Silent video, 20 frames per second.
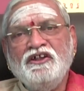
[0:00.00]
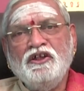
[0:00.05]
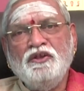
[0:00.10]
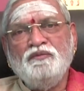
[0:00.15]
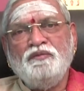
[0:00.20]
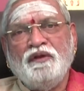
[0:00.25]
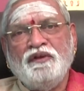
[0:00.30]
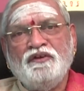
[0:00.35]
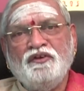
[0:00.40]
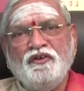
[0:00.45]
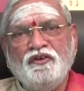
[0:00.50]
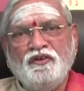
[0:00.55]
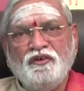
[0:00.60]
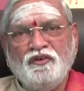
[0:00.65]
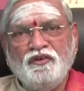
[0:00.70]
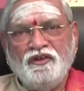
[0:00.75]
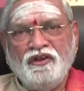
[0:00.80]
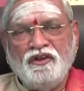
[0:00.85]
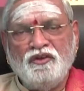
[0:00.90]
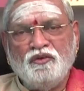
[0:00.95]
ఈ పదిహేను
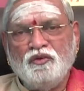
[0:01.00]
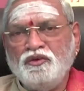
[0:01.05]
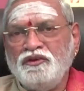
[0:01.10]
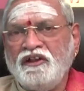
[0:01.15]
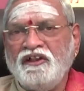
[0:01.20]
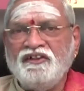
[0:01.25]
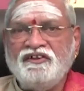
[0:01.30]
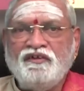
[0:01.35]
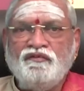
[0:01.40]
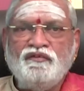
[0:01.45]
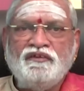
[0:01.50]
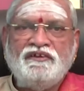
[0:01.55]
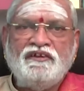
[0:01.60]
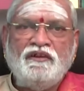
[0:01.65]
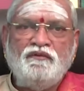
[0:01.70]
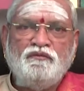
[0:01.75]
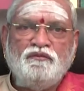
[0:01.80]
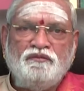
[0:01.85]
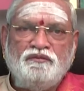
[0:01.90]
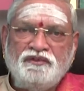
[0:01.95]
రోజులకు నూతన
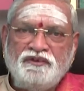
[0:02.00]
సంవత్సరం